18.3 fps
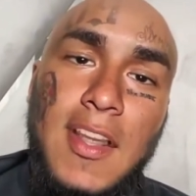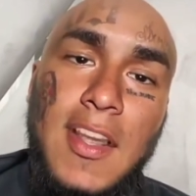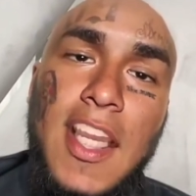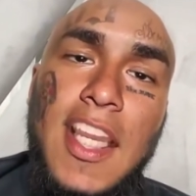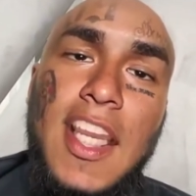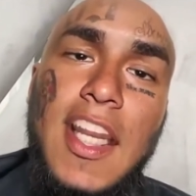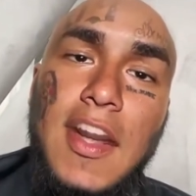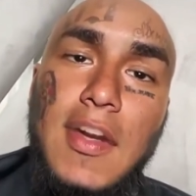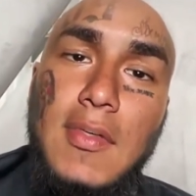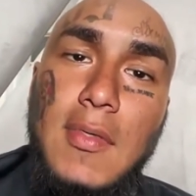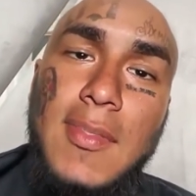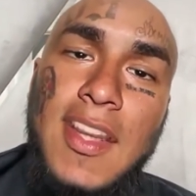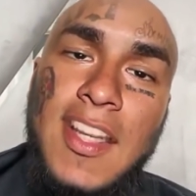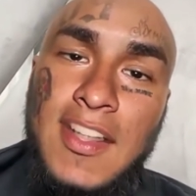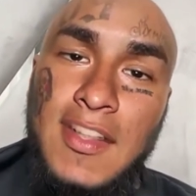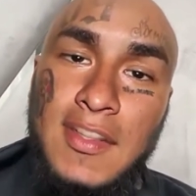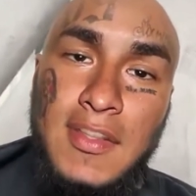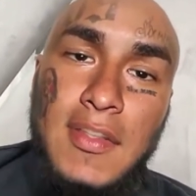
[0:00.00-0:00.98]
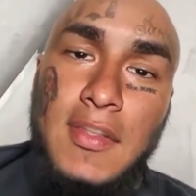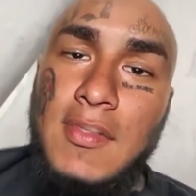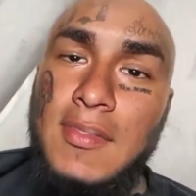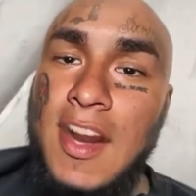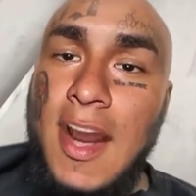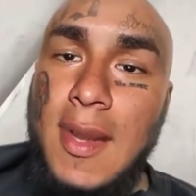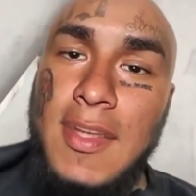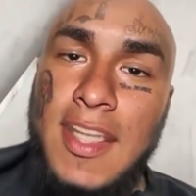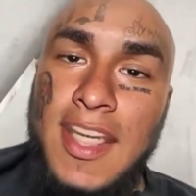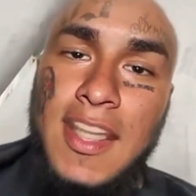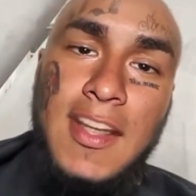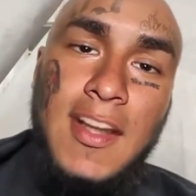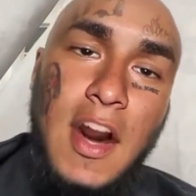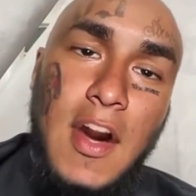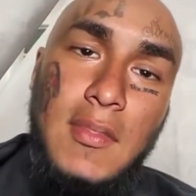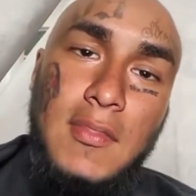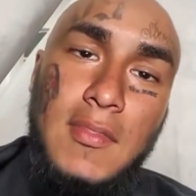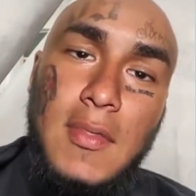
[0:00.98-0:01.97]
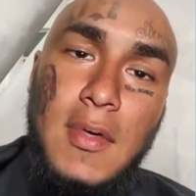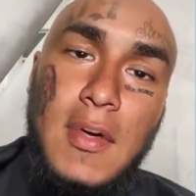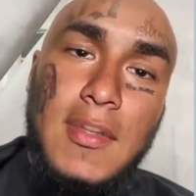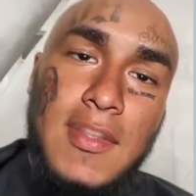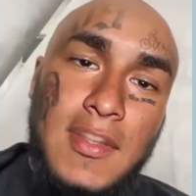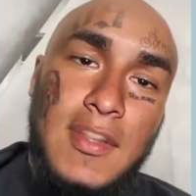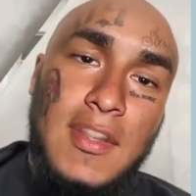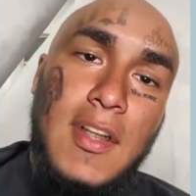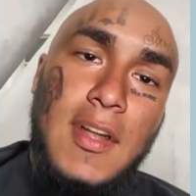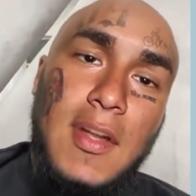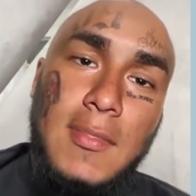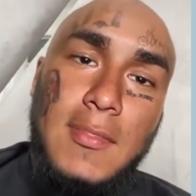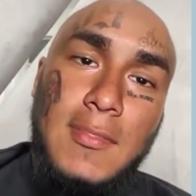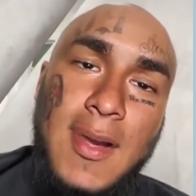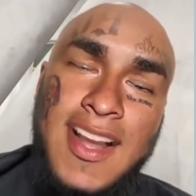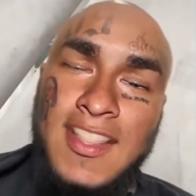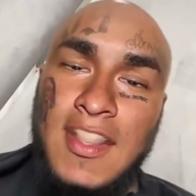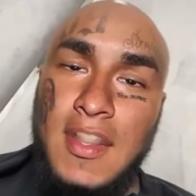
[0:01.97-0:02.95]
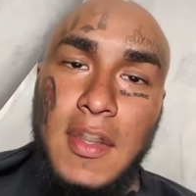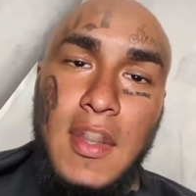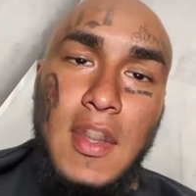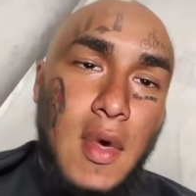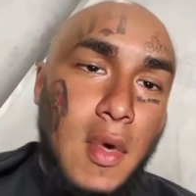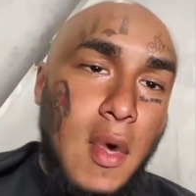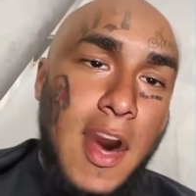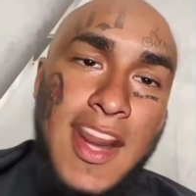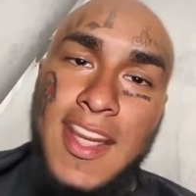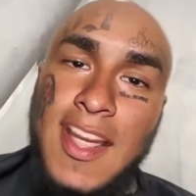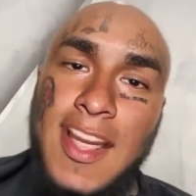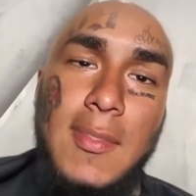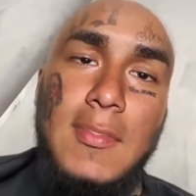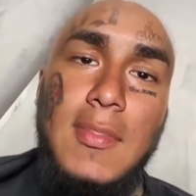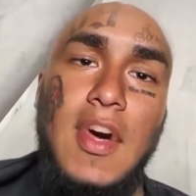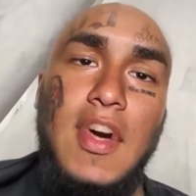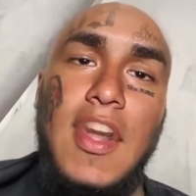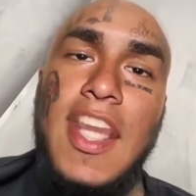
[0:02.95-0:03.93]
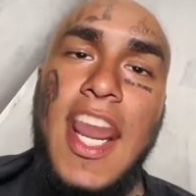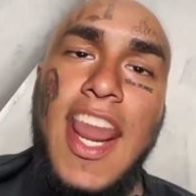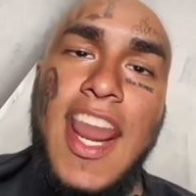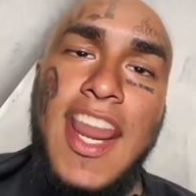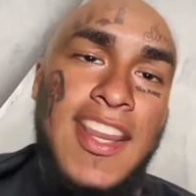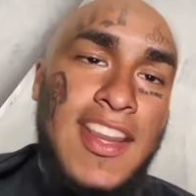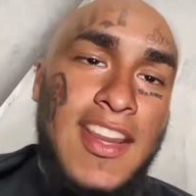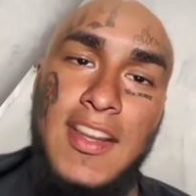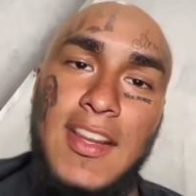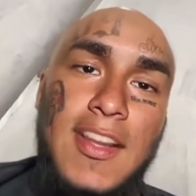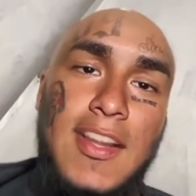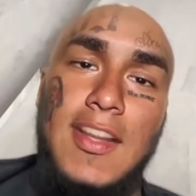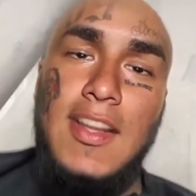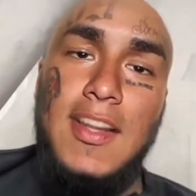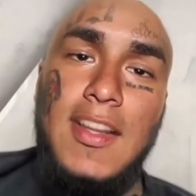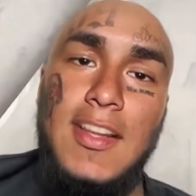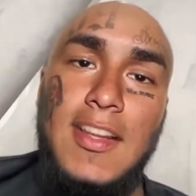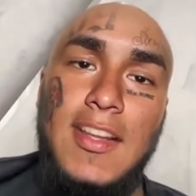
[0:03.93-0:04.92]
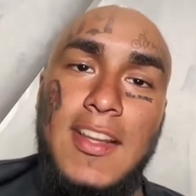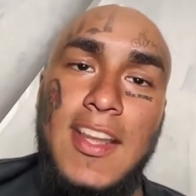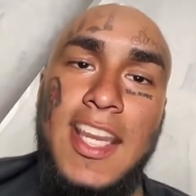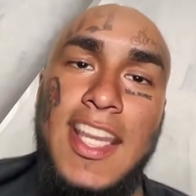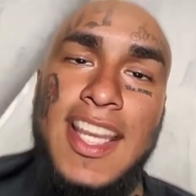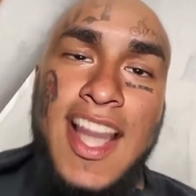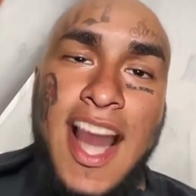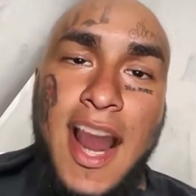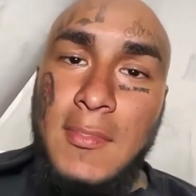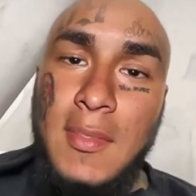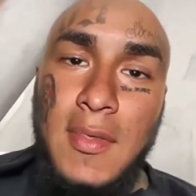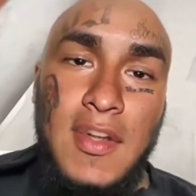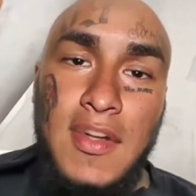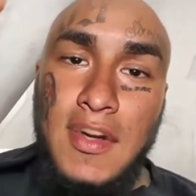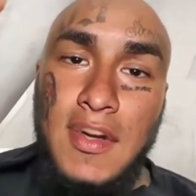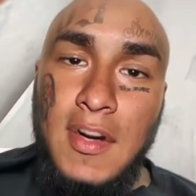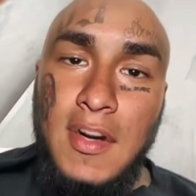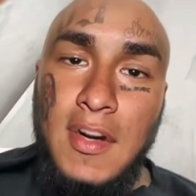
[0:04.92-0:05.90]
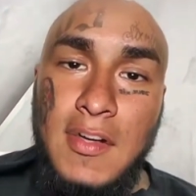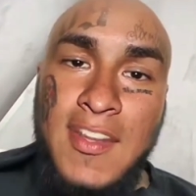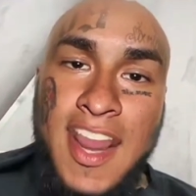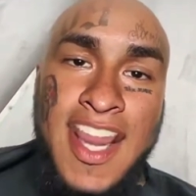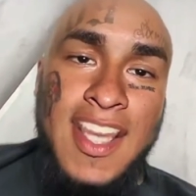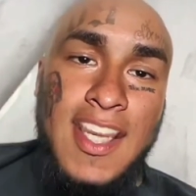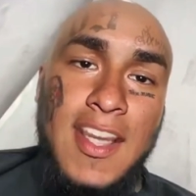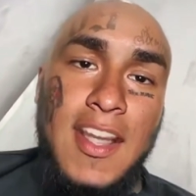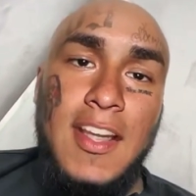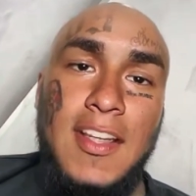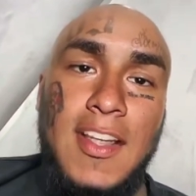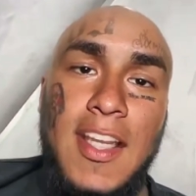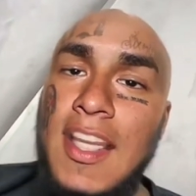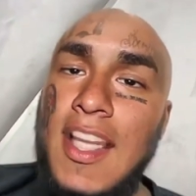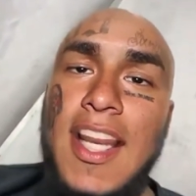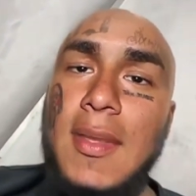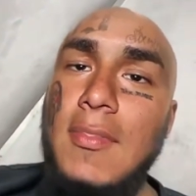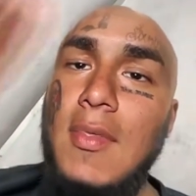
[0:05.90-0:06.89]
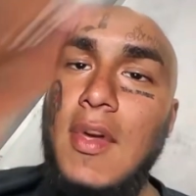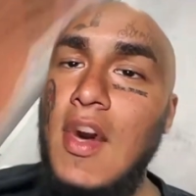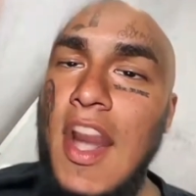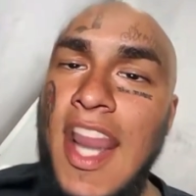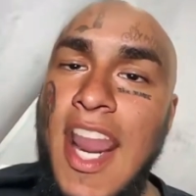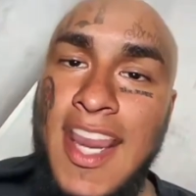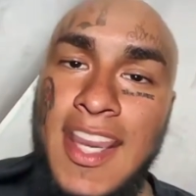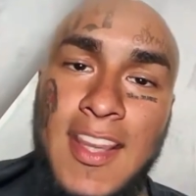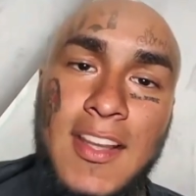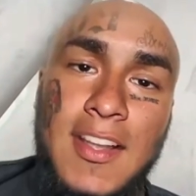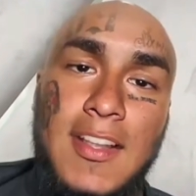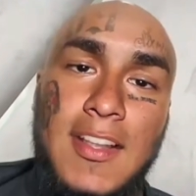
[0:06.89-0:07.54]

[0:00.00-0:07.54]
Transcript: Ils l'ont mis dans une famille en France parce que je crois il est bloqué. Il a pu de lever. Il est bloqué.